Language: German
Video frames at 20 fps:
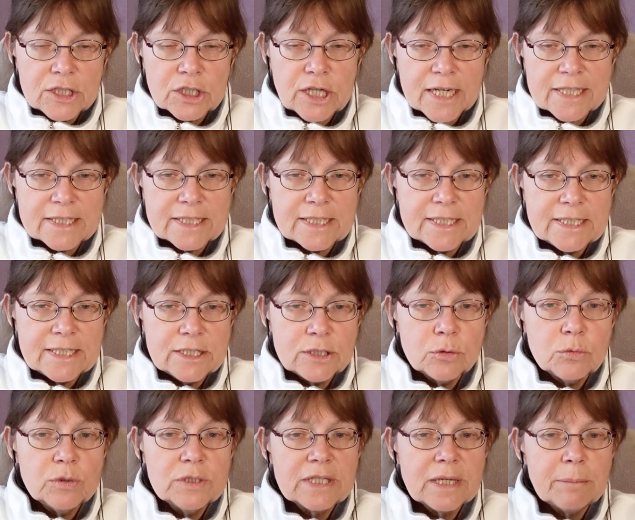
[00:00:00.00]

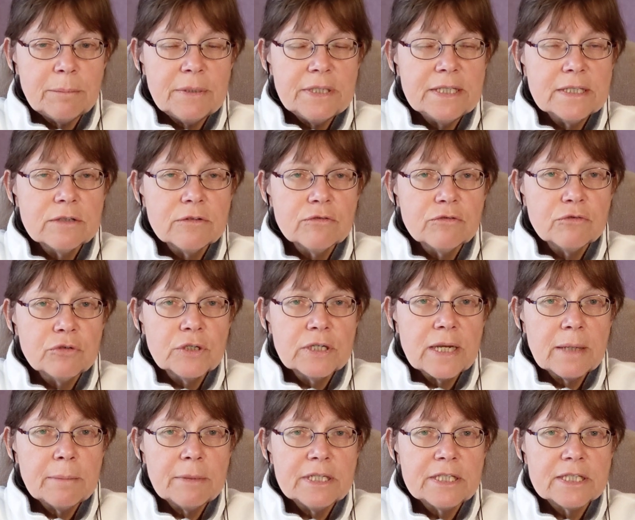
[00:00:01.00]
Statine unterbinden
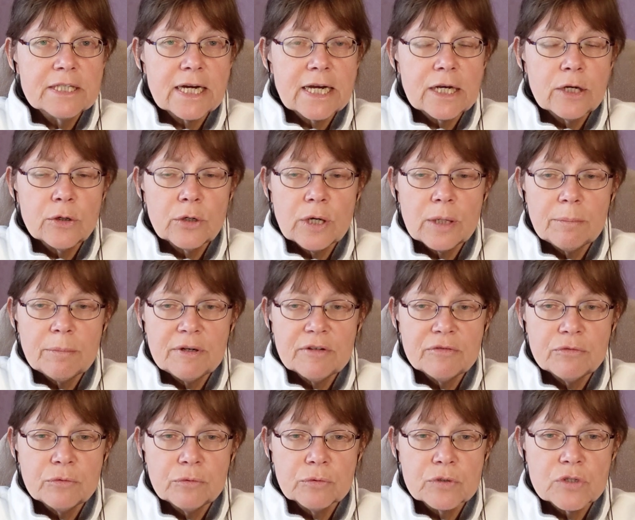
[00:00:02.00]
fundamentale
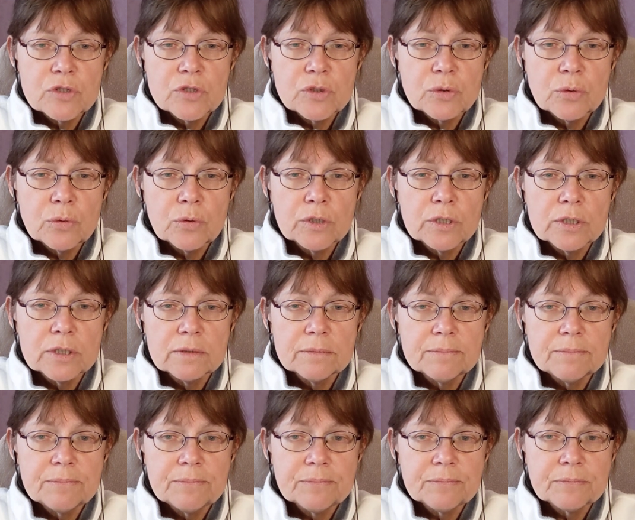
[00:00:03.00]

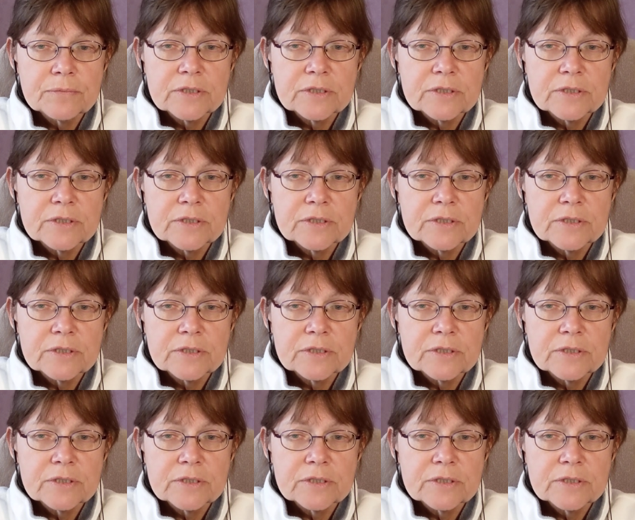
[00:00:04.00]
Körperfunktionen